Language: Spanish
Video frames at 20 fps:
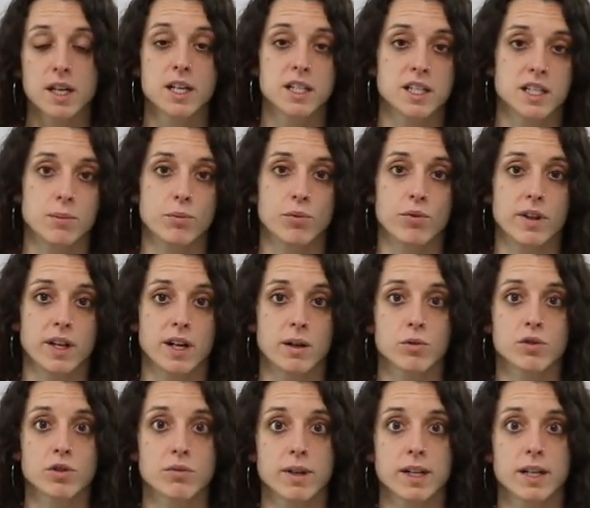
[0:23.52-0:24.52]
Si
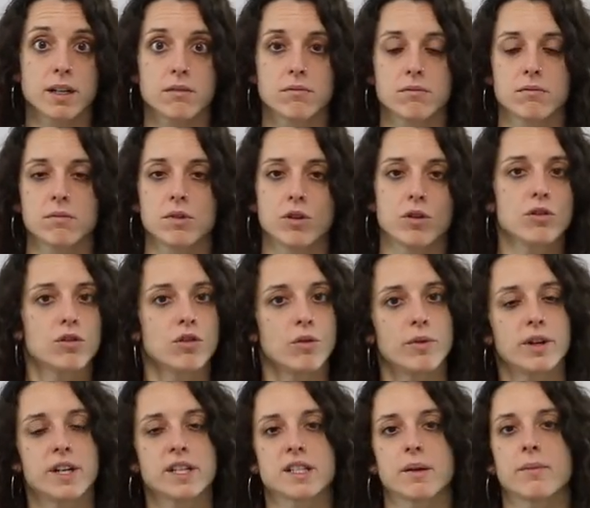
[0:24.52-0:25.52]
pudiéramos ver, como
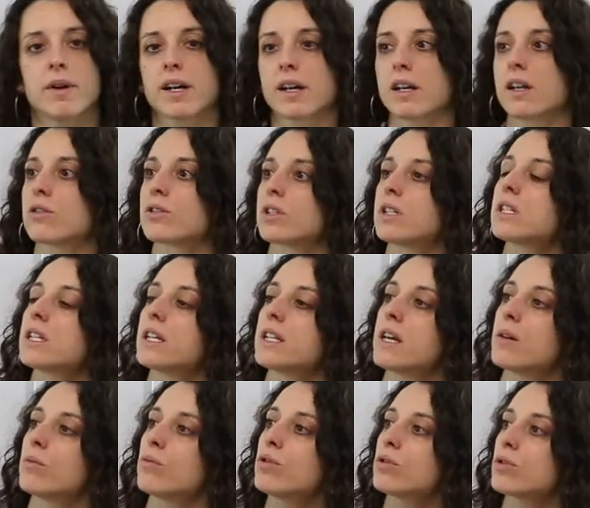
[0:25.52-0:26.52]
en esta imagen que os
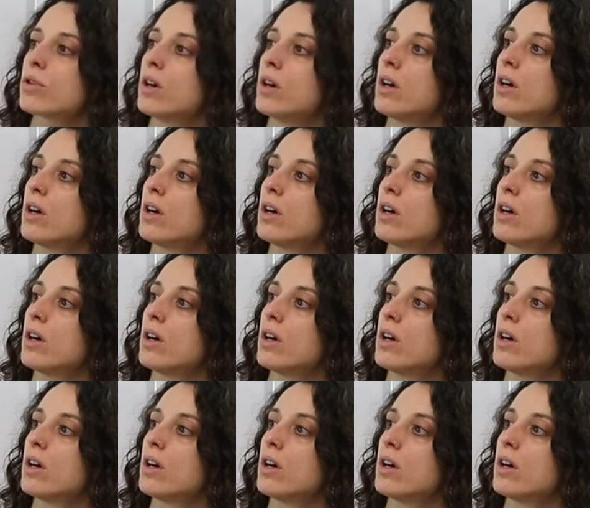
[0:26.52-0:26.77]
enseñamos,